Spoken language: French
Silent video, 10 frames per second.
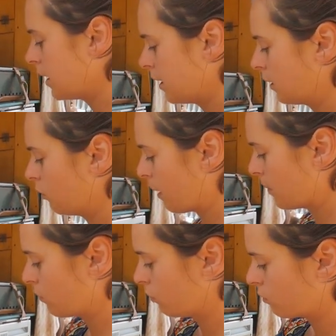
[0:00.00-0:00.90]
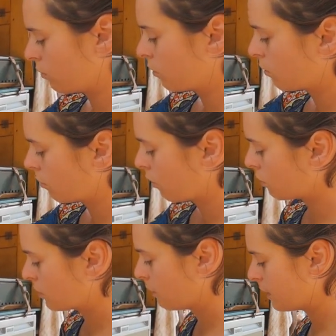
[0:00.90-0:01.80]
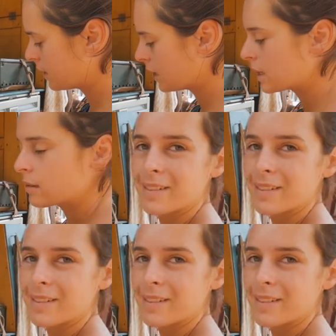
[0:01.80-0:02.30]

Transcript: Et ça nous permet donc de ranger le pastis.